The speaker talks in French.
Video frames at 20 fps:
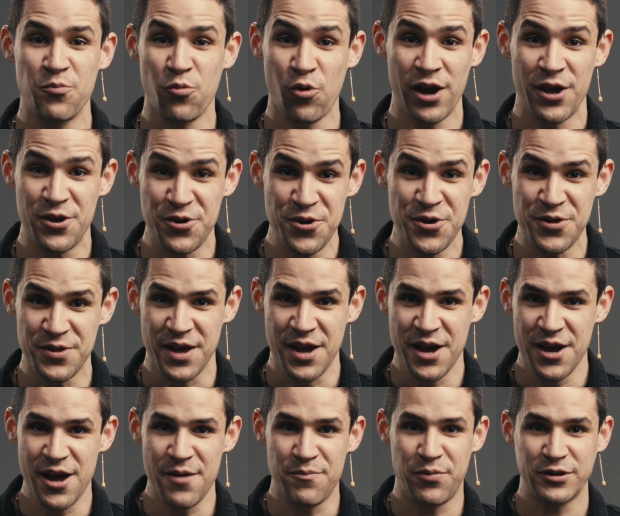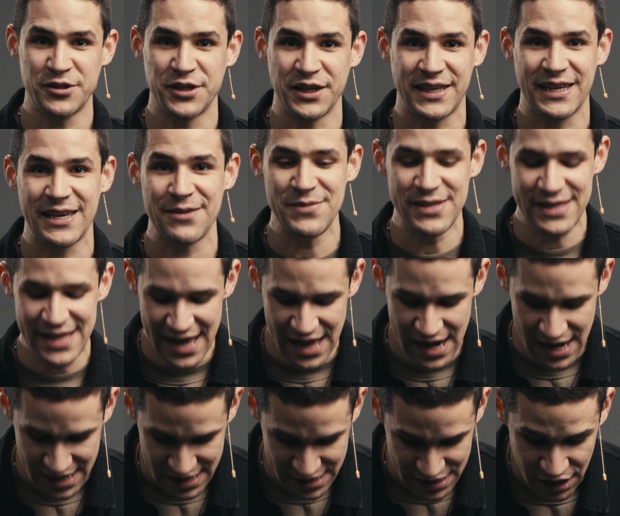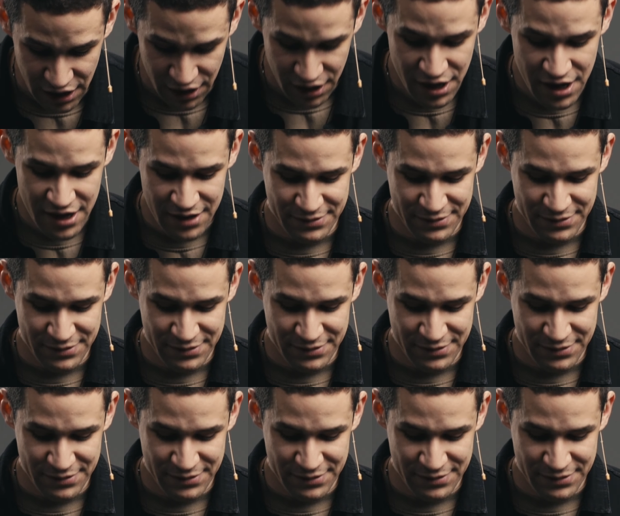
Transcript: moins une euh, pour ce criminel-là.